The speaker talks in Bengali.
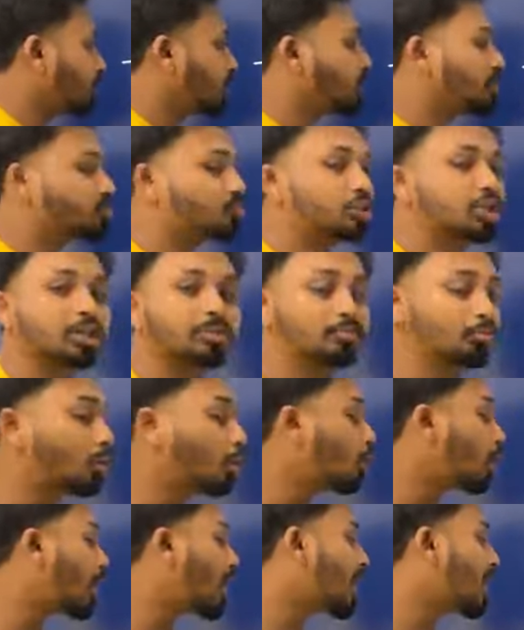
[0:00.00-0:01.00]
ইনফিনিটিভ
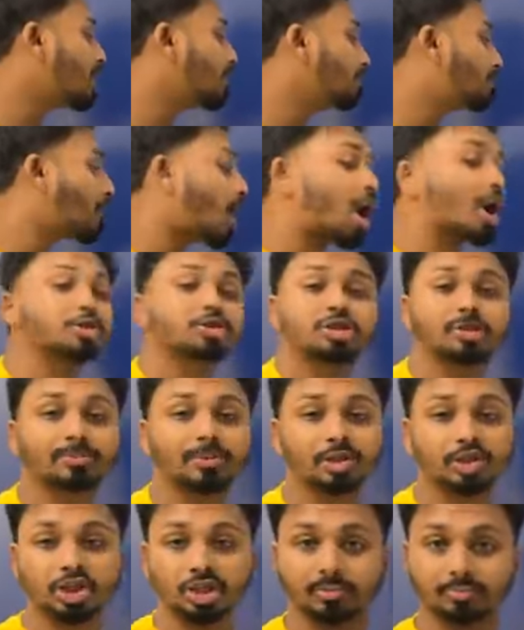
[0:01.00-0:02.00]
শিখবো অ্যান্ড
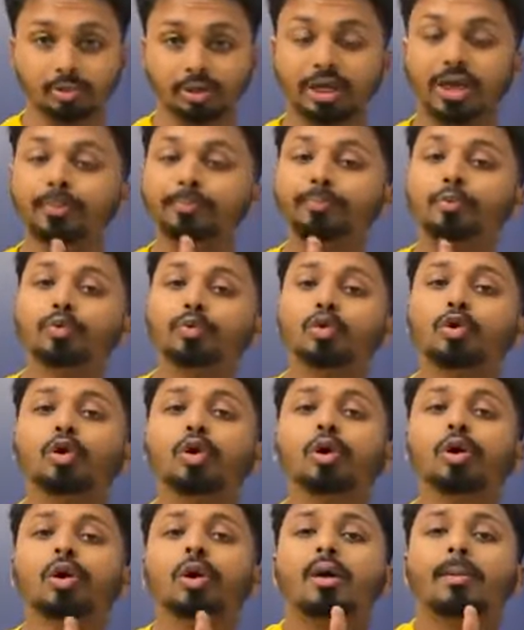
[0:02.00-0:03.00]
পার্টিসিপল শিখবো এই
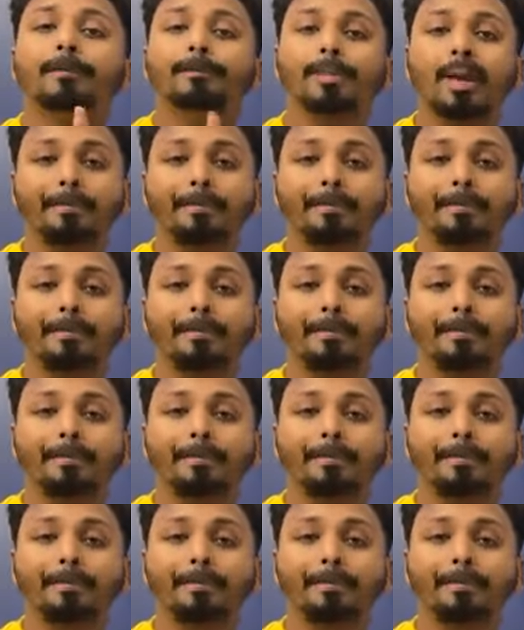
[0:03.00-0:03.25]
পুরো